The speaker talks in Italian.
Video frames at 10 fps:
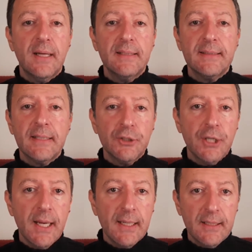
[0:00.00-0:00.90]

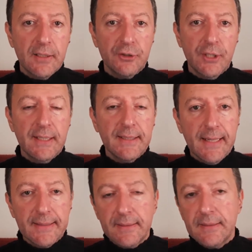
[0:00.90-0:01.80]
Anantashai
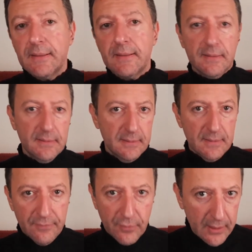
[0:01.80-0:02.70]
Chayadet, eh,
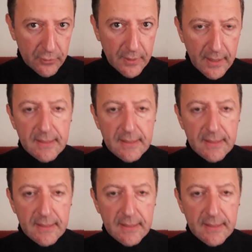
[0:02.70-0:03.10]
l'avvocato della